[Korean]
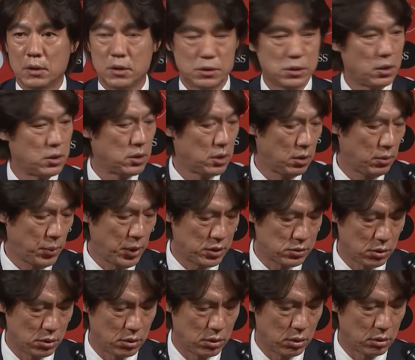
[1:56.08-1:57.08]
글쎄 이제
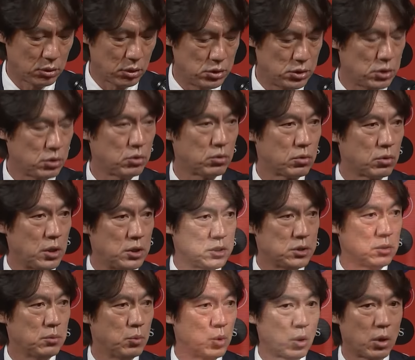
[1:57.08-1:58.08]
협회에서 어떤 식으로
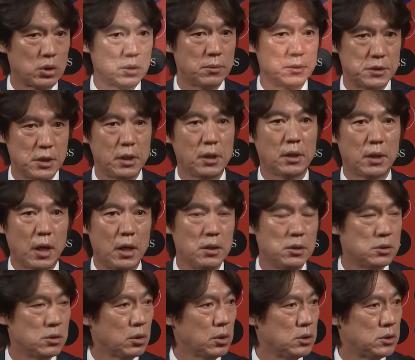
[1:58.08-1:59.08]
할지는 모르겠지만 제
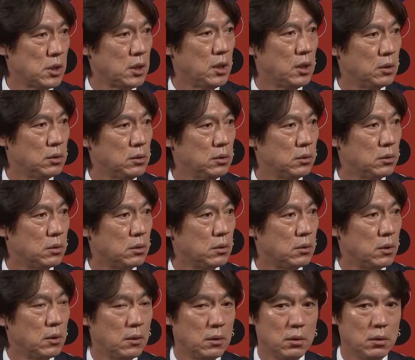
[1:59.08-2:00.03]
개인적인 생각은